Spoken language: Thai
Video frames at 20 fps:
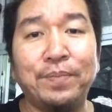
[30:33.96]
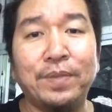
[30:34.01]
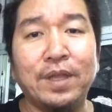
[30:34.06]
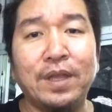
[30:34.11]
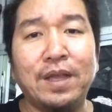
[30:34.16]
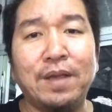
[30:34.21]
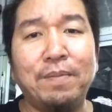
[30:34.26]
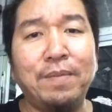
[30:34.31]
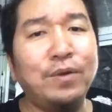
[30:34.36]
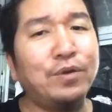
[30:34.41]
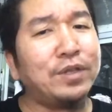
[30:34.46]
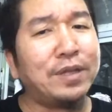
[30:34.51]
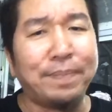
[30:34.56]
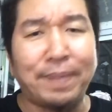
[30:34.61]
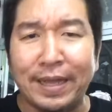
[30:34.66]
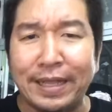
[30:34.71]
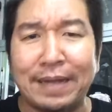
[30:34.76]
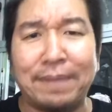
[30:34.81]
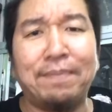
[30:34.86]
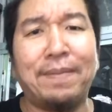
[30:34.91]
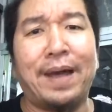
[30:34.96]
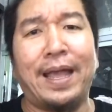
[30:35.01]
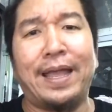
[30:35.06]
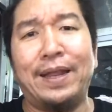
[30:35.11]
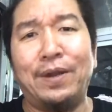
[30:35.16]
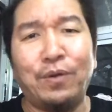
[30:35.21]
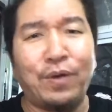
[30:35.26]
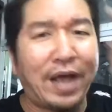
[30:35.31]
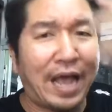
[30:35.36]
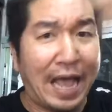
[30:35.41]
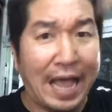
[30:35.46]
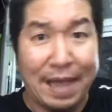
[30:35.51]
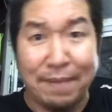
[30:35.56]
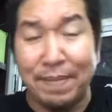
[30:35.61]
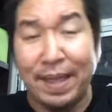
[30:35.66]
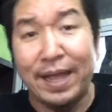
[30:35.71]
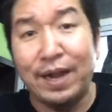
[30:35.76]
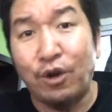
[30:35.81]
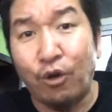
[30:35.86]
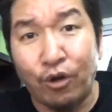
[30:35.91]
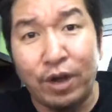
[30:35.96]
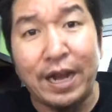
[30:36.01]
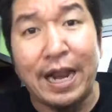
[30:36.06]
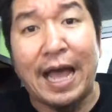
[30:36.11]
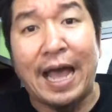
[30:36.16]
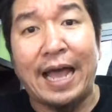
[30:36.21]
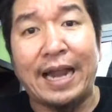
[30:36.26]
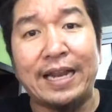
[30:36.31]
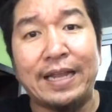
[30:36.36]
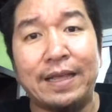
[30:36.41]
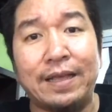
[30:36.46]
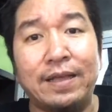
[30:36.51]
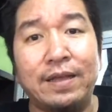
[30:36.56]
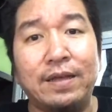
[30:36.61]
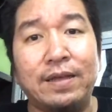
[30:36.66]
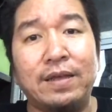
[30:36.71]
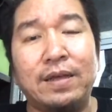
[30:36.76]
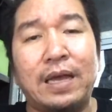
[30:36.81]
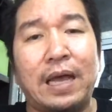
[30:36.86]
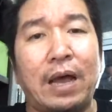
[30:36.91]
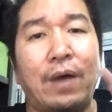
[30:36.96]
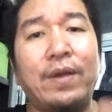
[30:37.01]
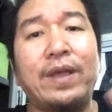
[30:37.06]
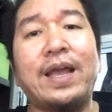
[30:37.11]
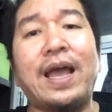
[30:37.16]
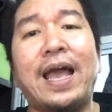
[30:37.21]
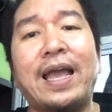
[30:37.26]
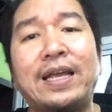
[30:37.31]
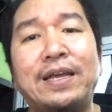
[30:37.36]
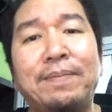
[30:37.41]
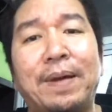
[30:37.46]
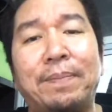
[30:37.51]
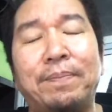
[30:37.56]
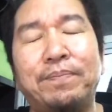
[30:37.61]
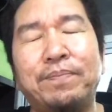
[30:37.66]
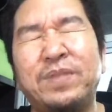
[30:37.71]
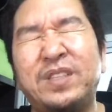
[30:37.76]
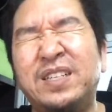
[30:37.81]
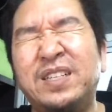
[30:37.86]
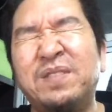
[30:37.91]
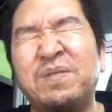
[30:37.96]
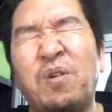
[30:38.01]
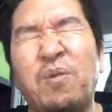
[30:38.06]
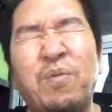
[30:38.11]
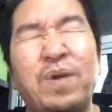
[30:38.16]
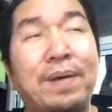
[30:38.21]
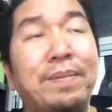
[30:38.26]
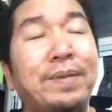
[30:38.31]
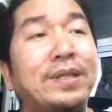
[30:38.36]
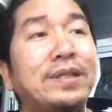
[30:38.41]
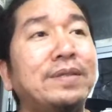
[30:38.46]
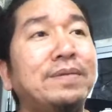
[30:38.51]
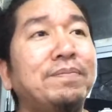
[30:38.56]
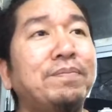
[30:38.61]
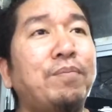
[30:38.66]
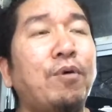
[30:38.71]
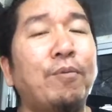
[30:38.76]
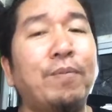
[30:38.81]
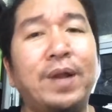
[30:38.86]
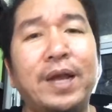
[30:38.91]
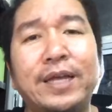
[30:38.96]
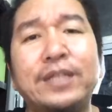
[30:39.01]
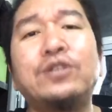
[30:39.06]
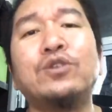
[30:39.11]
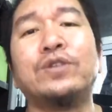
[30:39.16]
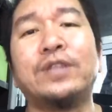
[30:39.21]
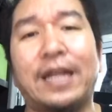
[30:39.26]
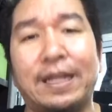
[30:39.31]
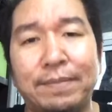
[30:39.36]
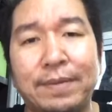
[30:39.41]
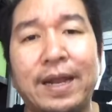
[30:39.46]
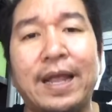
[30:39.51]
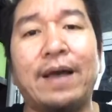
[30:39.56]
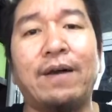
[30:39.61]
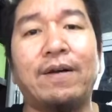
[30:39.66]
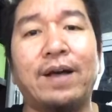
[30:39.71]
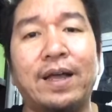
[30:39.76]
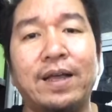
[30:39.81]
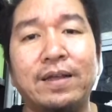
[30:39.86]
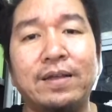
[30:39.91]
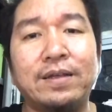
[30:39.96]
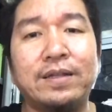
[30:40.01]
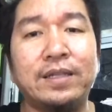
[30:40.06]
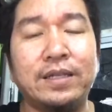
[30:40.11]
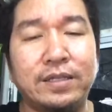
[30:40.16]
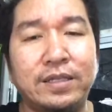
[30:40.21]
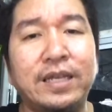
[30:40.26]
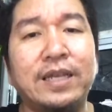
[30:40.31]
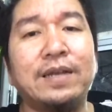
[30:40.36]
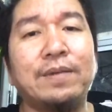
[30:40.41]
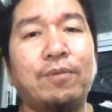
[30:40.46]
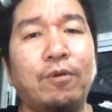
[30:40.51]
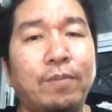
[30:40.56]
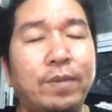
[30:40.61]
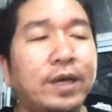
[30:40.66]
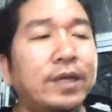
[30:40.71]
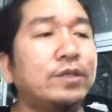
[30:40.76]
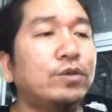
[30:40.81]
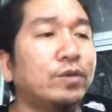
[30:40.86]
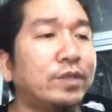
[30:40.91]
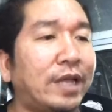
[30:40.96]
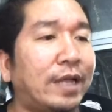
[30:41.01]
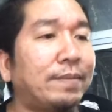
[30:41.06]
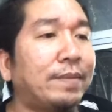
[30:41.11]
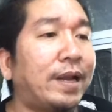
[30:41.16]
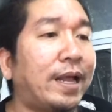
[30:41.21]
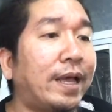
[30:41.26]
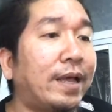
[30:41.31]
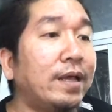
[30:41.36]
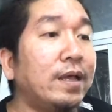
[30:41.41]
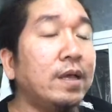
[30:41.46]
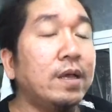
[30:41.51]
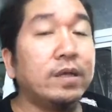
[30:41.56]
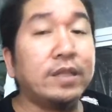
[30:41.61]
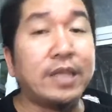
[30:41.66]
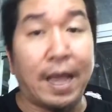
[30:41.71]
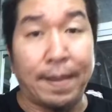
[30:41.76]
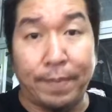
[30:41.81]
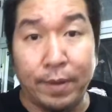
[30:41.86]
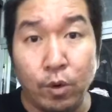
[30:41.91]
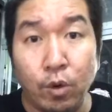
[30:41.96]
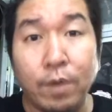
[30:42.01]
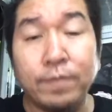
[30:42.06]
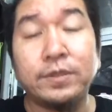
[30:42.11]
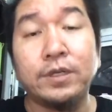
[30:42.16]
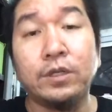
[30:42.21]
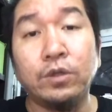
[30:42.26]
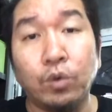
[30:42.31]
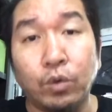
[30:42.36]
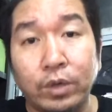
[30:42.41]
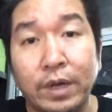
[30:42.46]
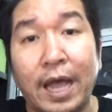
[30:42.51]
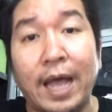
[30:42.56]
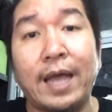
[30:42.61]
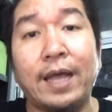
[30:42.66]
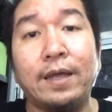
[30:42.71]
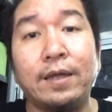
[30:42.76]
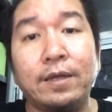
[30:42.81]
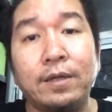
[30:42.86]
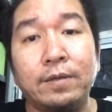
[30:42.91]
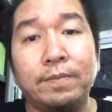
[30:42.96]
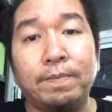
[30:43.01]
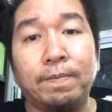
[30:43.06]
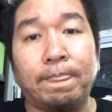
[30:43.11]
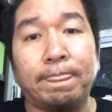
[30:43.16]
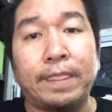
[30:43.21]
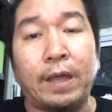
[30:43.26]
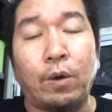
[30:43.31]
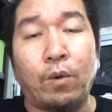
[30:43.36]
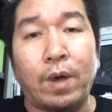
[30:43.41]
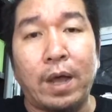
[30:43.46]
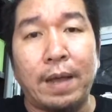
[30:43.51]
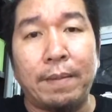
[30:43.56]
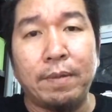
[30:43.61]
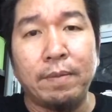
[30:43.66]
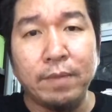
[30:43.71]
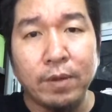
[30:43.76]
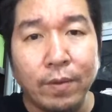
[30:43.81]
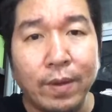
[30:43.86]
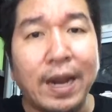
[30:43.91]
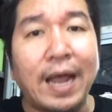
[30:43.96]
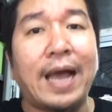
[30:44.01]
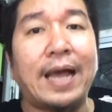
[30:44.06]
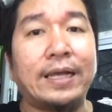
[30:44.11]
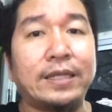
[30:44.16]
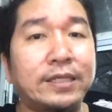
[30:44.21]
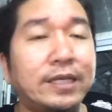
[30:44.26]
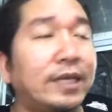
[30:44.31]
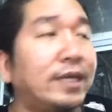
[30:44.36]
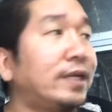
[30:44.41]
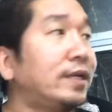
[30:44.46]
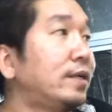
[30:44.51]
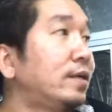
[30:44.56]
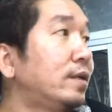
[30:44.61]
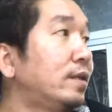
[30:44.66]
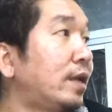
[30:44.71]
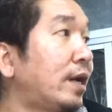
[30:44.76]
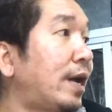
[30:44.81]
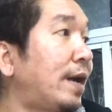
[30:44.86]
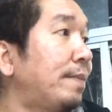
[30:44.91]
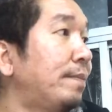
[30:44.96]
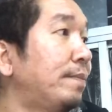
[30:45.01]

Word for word: ไม่รู้จะไปทำไมลูกค้าแม่ง ล้น ร้านเนี่ยเอาง่ายๆคือแบบผมว่ามันผมเลยจุดนั้นมาแล้วอะจริงๆผมเลยจุดนั้นมาแล้วอยากไปร่วมสนุกนะ แต่ว่าไม่มีเวลา จริงๆนะครับ